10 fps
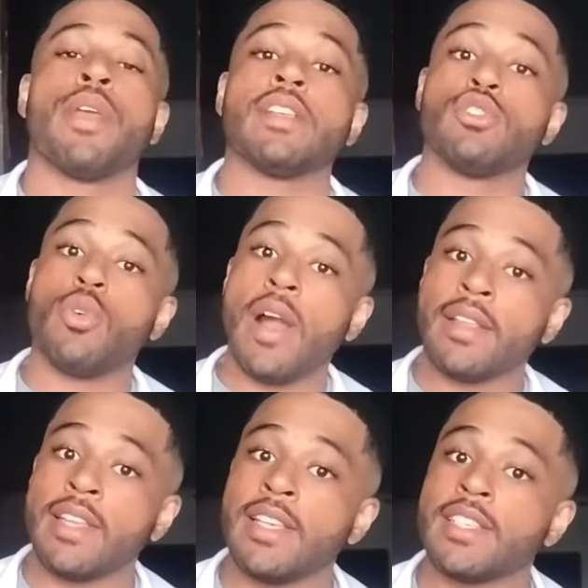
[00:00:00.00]
o seu gato está
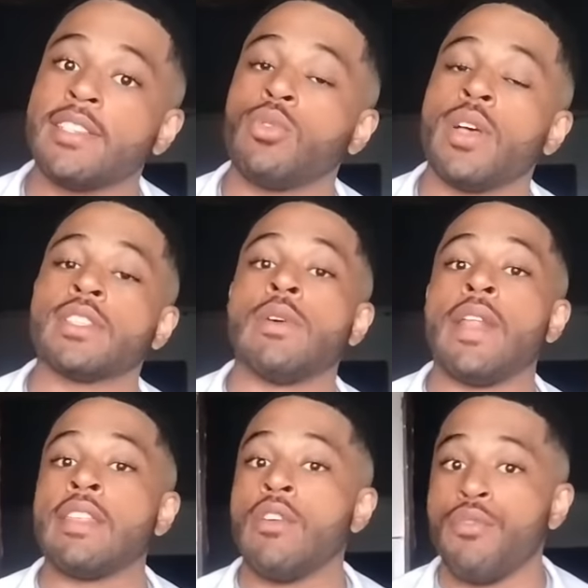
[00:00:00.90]
nessa situação, ele não
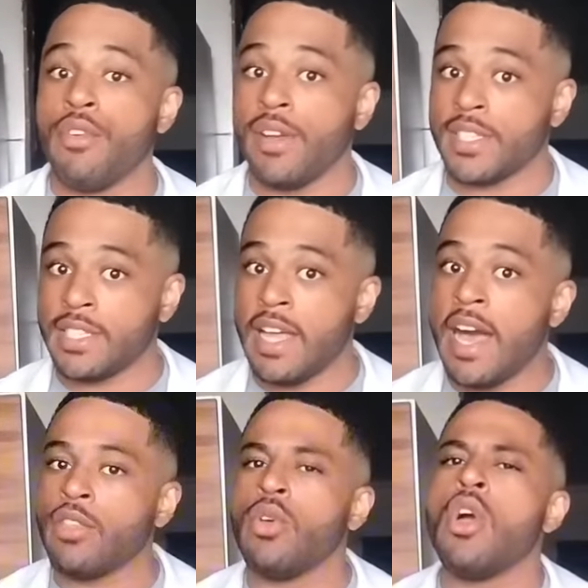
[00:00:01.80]
for vacinado,
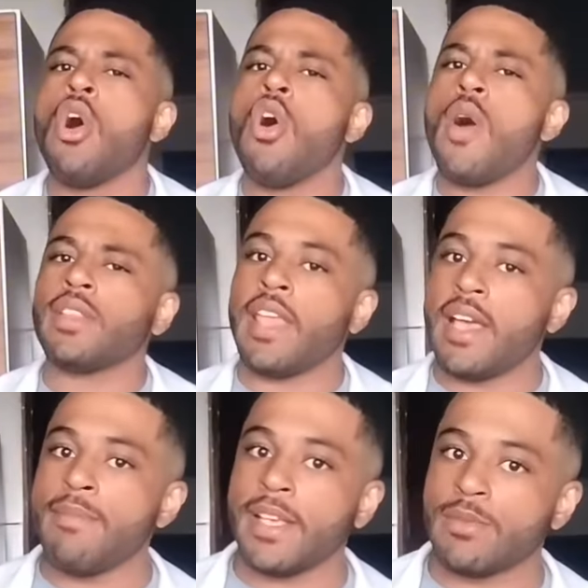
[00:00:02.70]
ou até
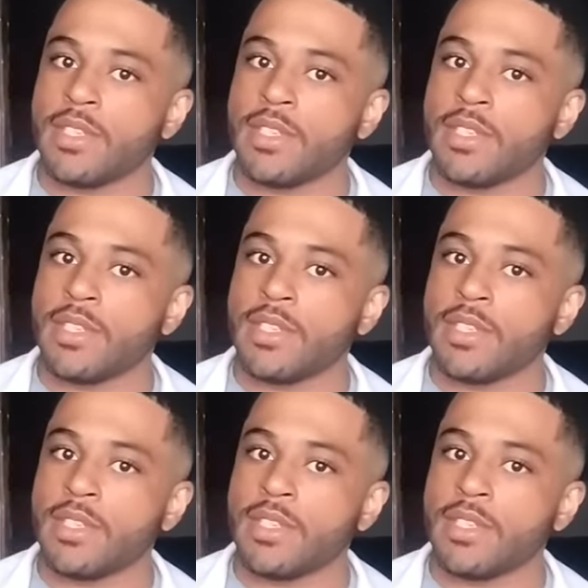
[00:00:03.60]
mesmo se ele